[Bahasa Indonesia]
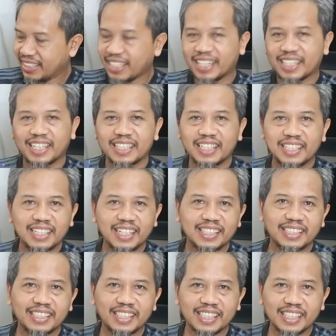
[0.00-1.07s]
nah kalian lihat
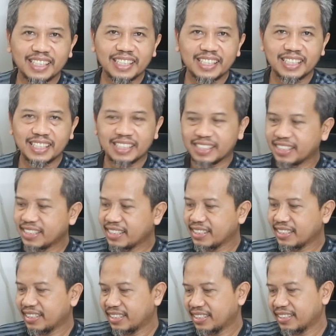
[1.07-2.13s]
sendiri ya di
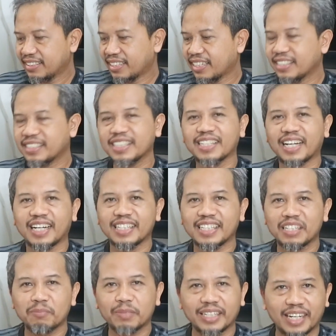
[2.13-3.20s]
sini saya sih nggak
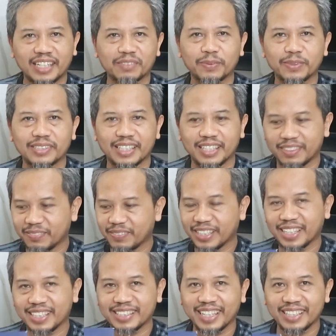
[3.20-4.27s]
ingin mengekspos ya
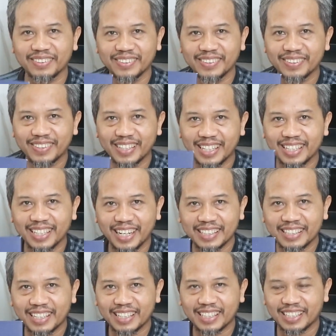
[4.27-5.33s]
maka saya tunjukkan
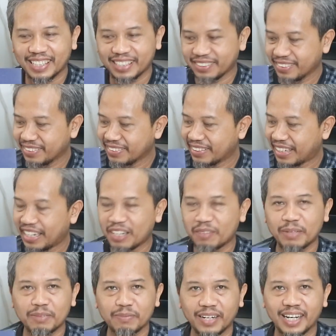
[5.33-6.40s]
latar atau
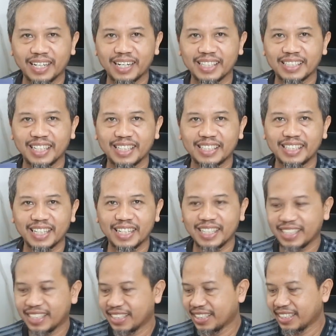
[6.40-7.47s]
halaman belakangnya aja
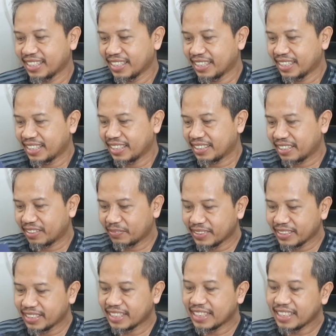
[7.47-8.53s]

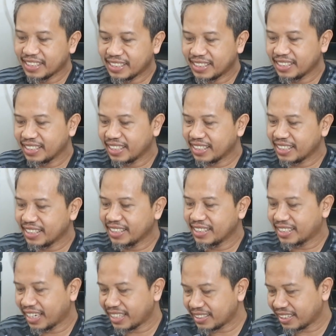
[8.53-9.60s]
tapi isinya ini
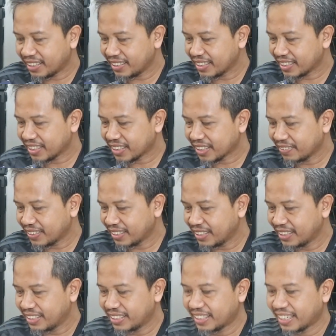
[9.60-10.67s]
ijazah ya kawan-kawan
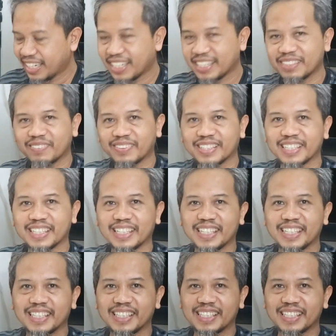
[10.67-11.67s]
nah seperti ini